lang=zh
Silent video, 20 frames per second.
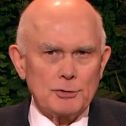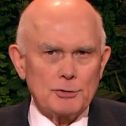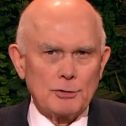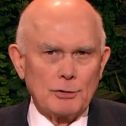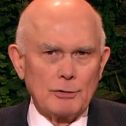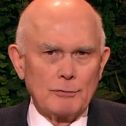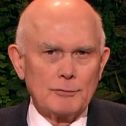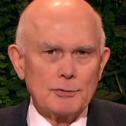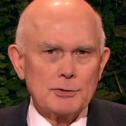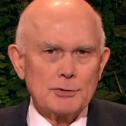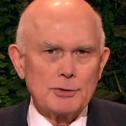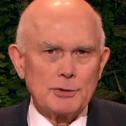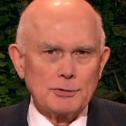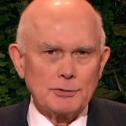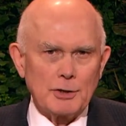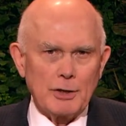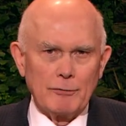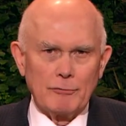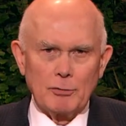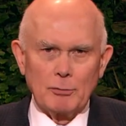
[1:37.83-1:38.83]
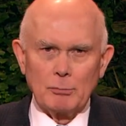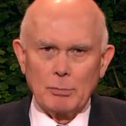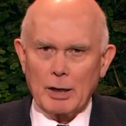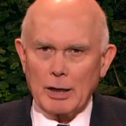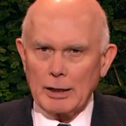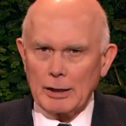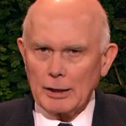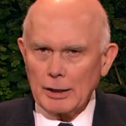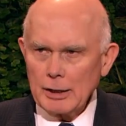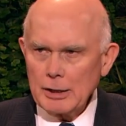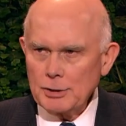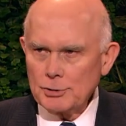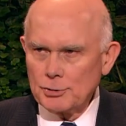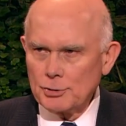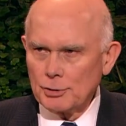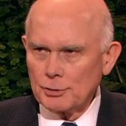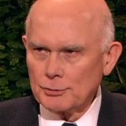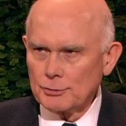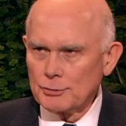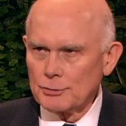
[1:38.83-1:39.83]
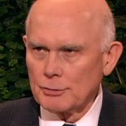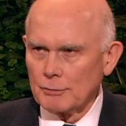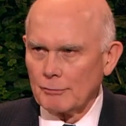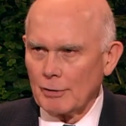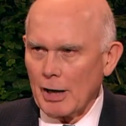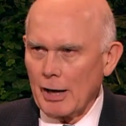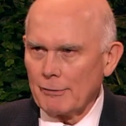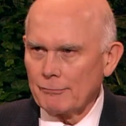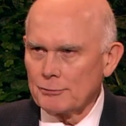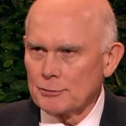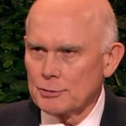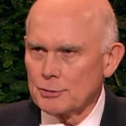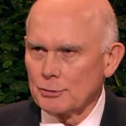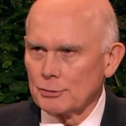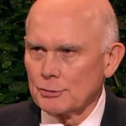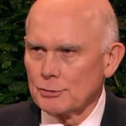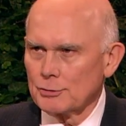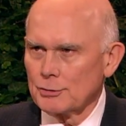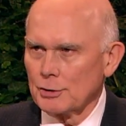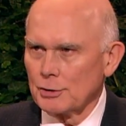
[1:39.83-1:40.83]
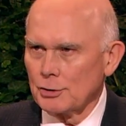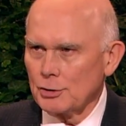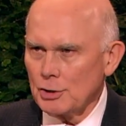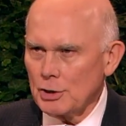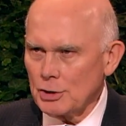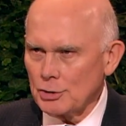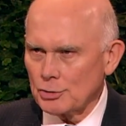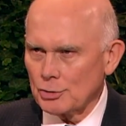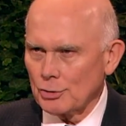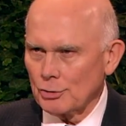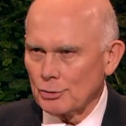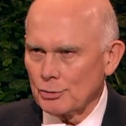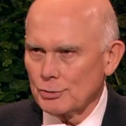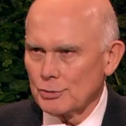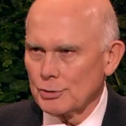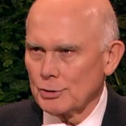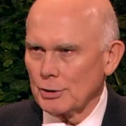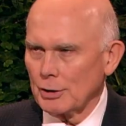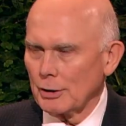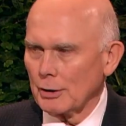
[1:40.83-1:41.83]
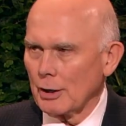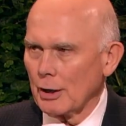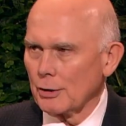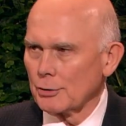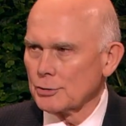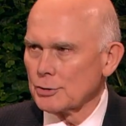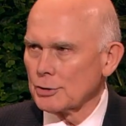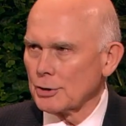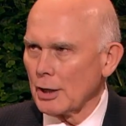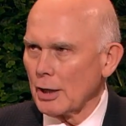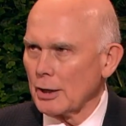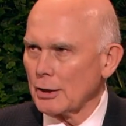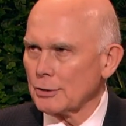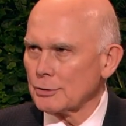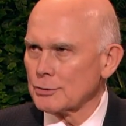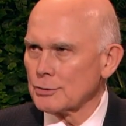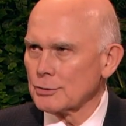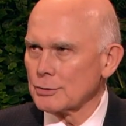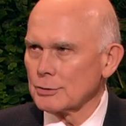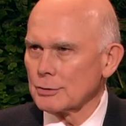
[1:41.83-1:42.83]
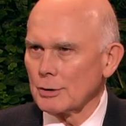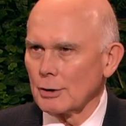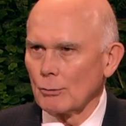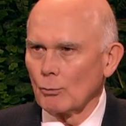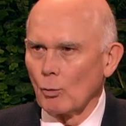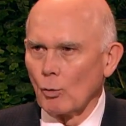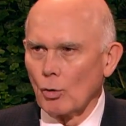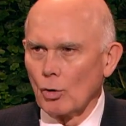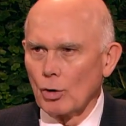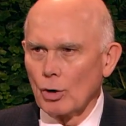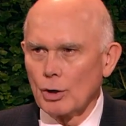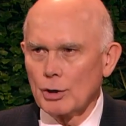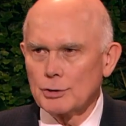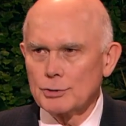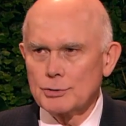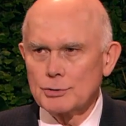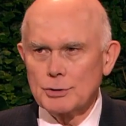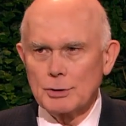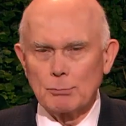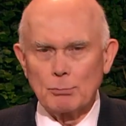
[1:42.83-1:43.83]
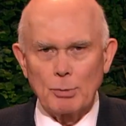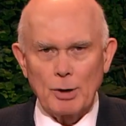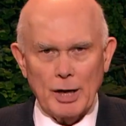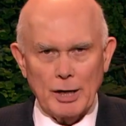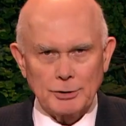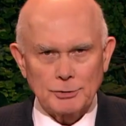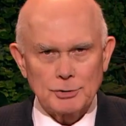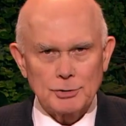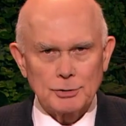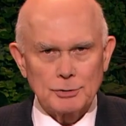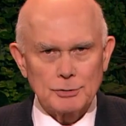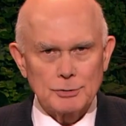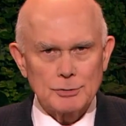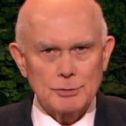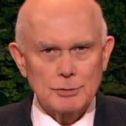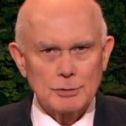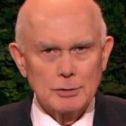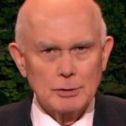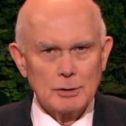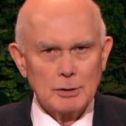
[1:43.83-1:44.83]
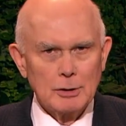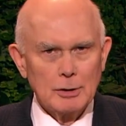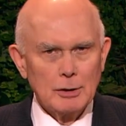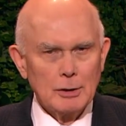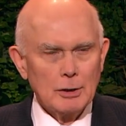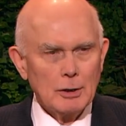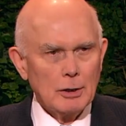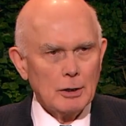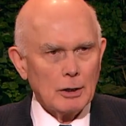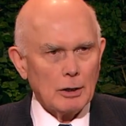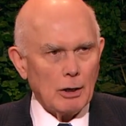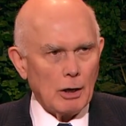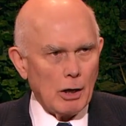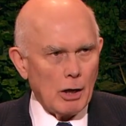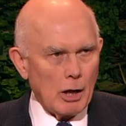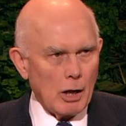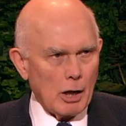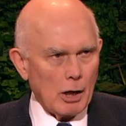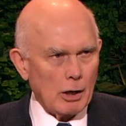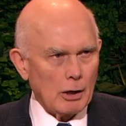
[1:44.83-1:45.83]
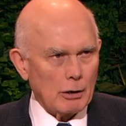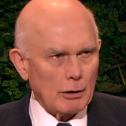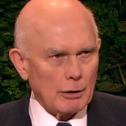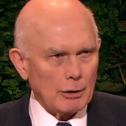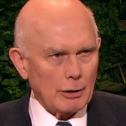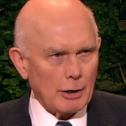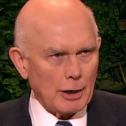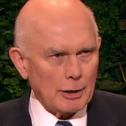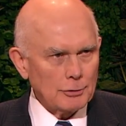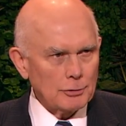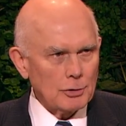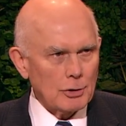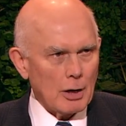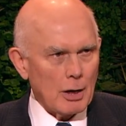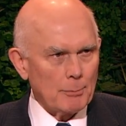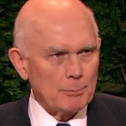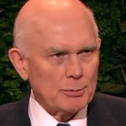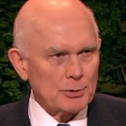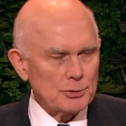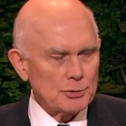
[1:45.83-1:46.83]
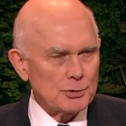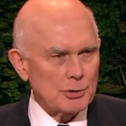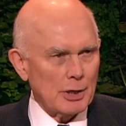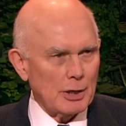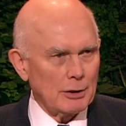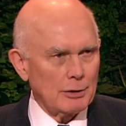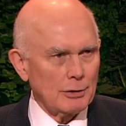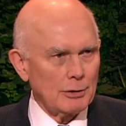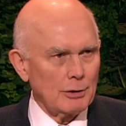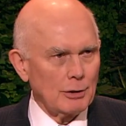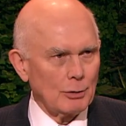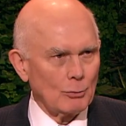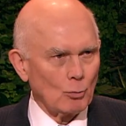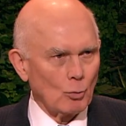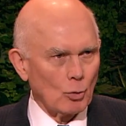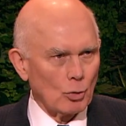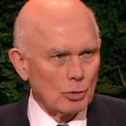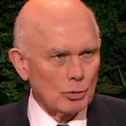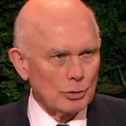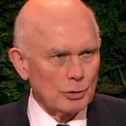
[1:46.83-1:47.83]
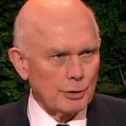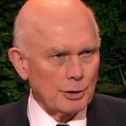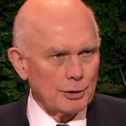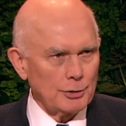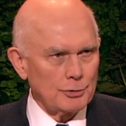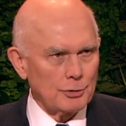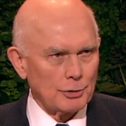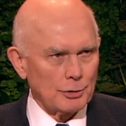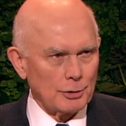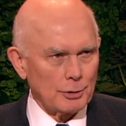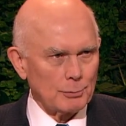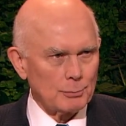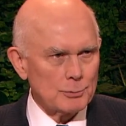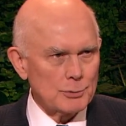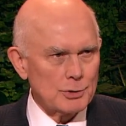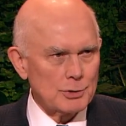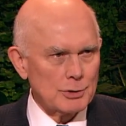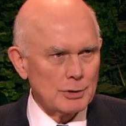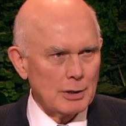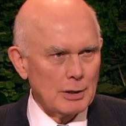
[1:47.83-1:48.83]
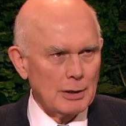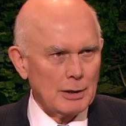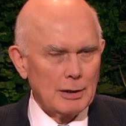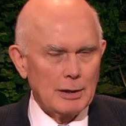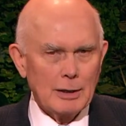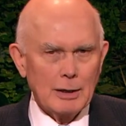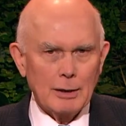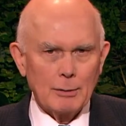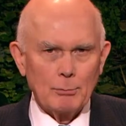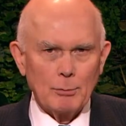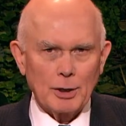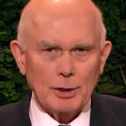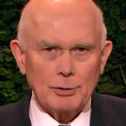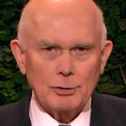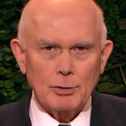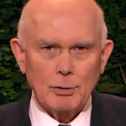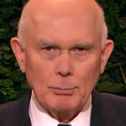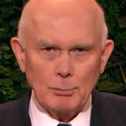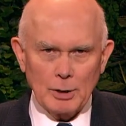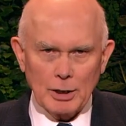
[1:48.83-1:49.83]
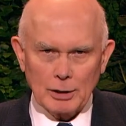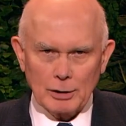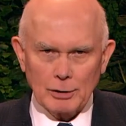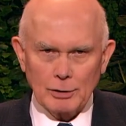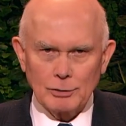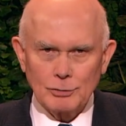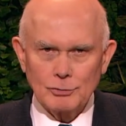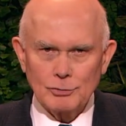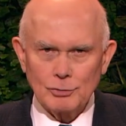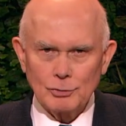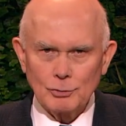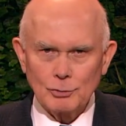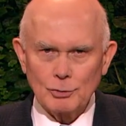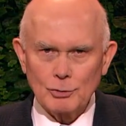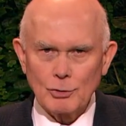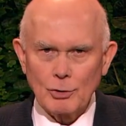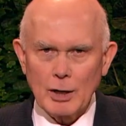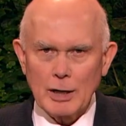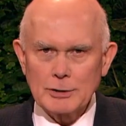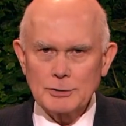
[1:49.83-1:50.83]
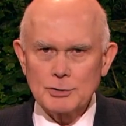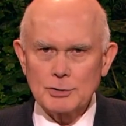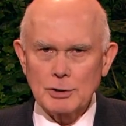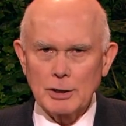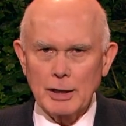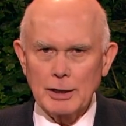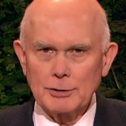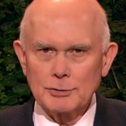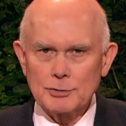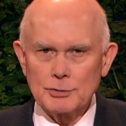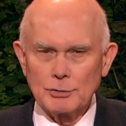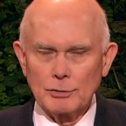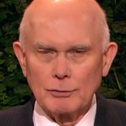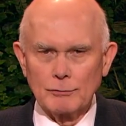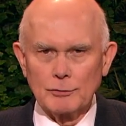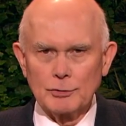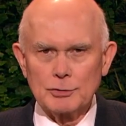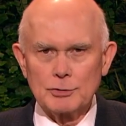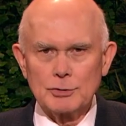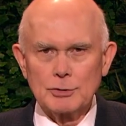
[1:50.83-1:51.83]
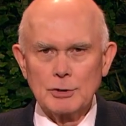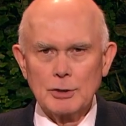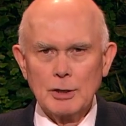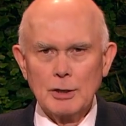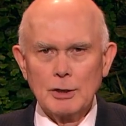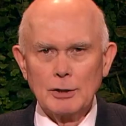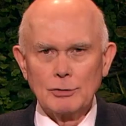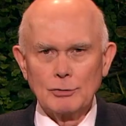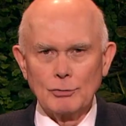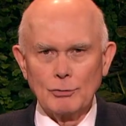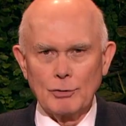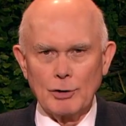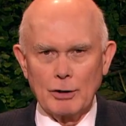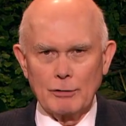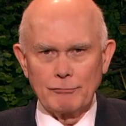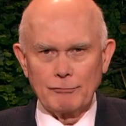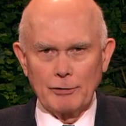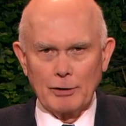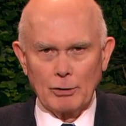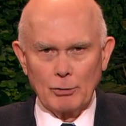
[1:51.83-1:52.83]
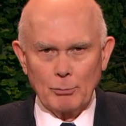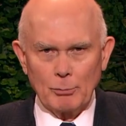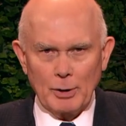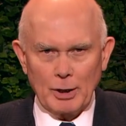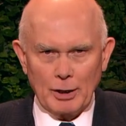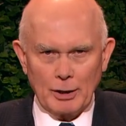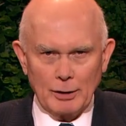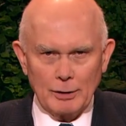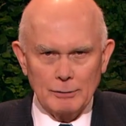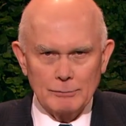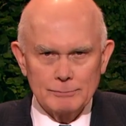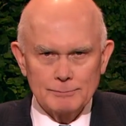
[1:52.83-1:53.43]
支联会、支会和分会中众多的职员和教师也付出同样无私的服务。所有的人都不收取属世的报酬，但都为同胞付出基督般的服务。